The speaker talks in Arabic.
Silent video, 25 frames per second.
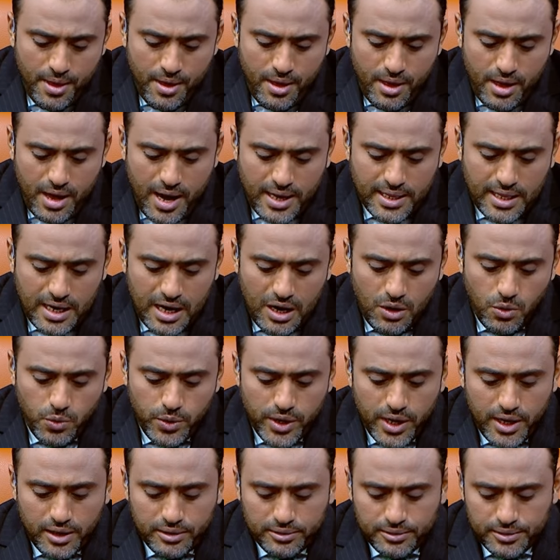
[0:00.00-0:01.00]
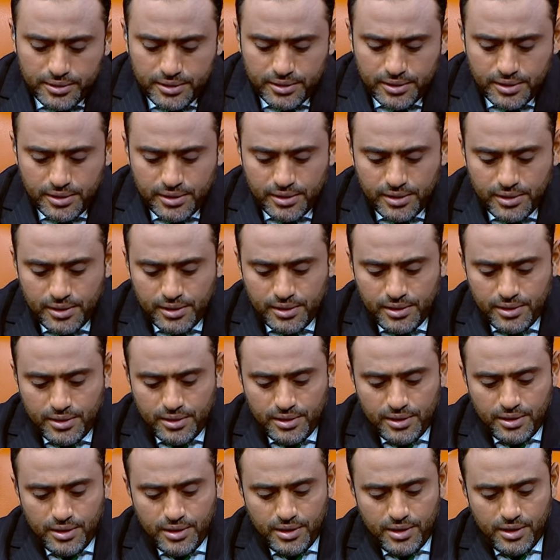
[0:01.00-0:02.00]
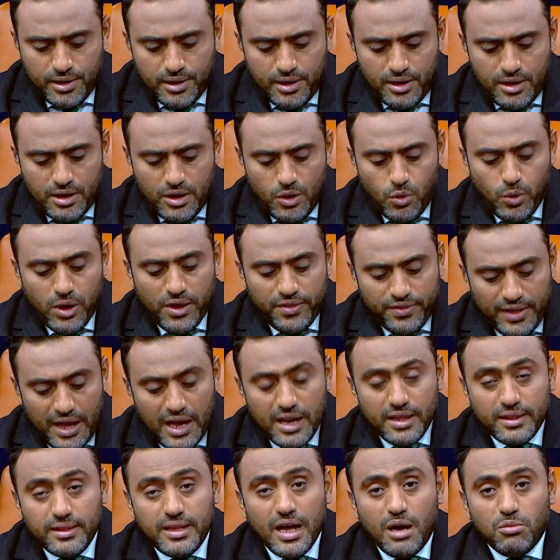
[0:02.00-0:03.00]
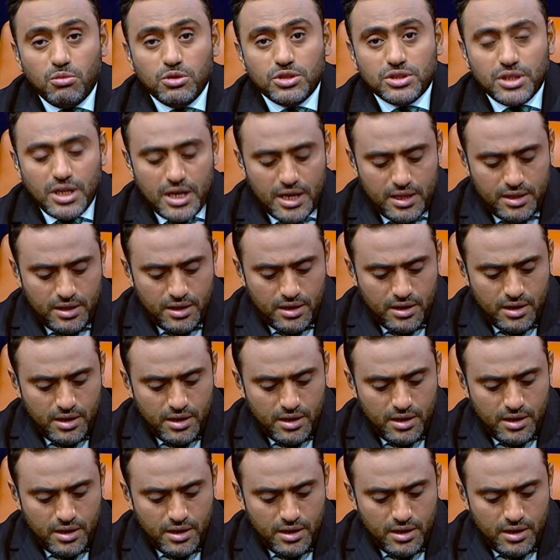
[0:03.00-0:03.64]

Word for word: احد الالويه آه، اللواء الثالث دعم اسناد